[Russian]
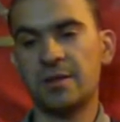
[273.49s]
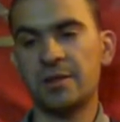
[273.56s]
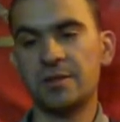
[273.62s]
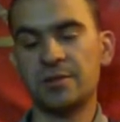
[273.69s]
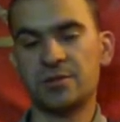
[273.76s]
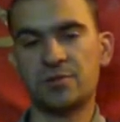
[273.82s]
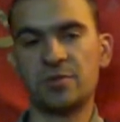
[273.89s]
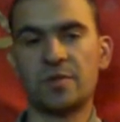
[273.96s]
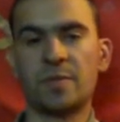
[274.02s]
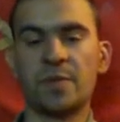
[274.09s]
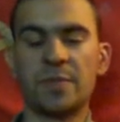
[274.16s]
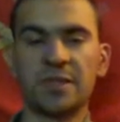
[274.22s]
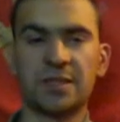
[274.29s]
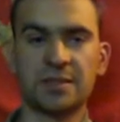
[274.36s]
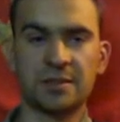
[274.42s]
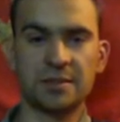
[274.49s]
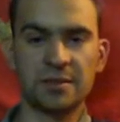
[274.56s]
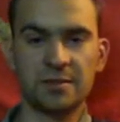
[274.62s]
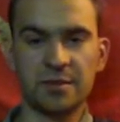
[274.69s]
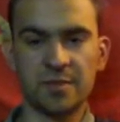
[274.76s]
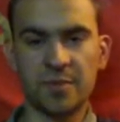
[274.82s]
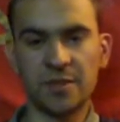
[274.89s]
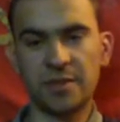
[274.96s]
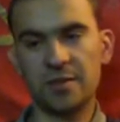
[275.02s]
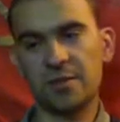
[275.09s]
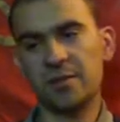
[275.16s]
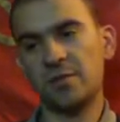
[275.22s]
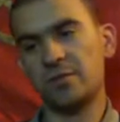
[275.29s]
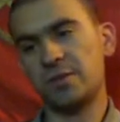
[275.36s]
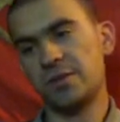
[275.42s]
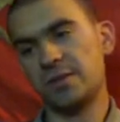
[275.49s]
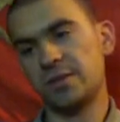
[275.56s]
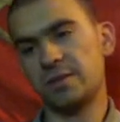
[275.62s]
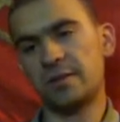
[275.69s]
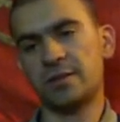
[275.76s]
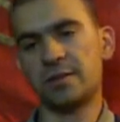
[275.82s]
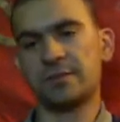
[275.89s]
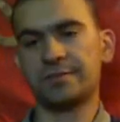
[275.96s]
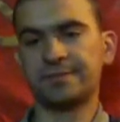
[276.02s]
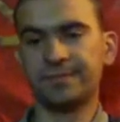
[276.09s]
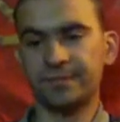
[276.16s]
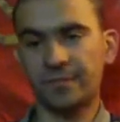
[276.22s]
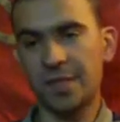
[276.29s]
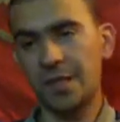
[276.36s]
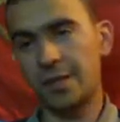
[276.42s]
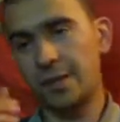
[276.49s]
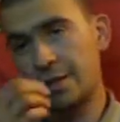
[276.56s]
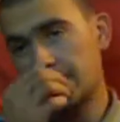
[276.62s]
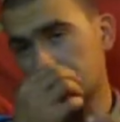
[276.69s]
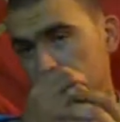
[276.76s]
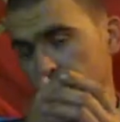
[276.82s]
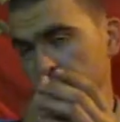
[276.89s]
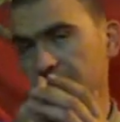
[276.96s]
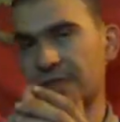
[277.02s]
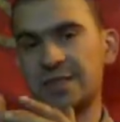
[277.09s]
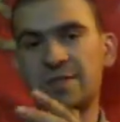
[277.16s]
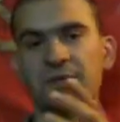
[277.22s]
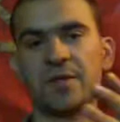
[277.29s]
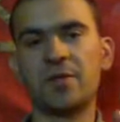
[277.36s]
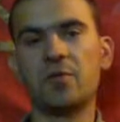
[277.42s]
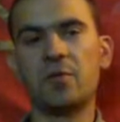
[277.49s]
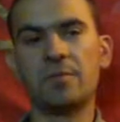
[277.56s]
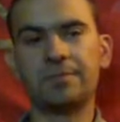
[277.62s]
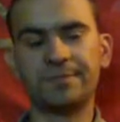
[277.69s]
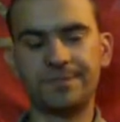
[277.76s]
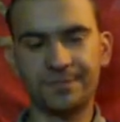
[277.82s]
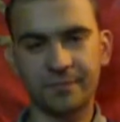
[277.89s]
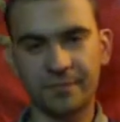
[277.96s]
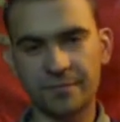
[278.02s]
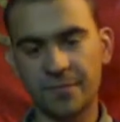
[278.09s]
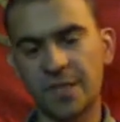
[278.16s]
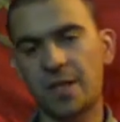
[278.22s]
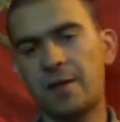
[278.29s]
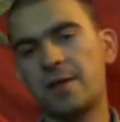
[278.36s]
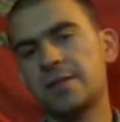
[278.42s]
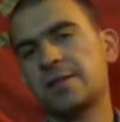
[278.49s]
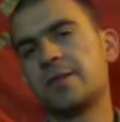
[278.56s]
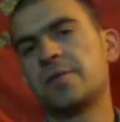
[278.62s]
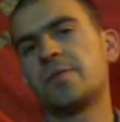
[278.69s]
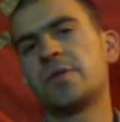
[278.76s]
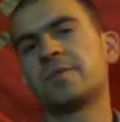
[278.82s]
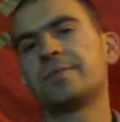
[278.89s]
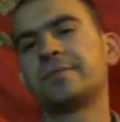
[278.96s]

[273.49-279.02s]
тяжелыми мотоциклами, делают из них что-то свое, кастомы.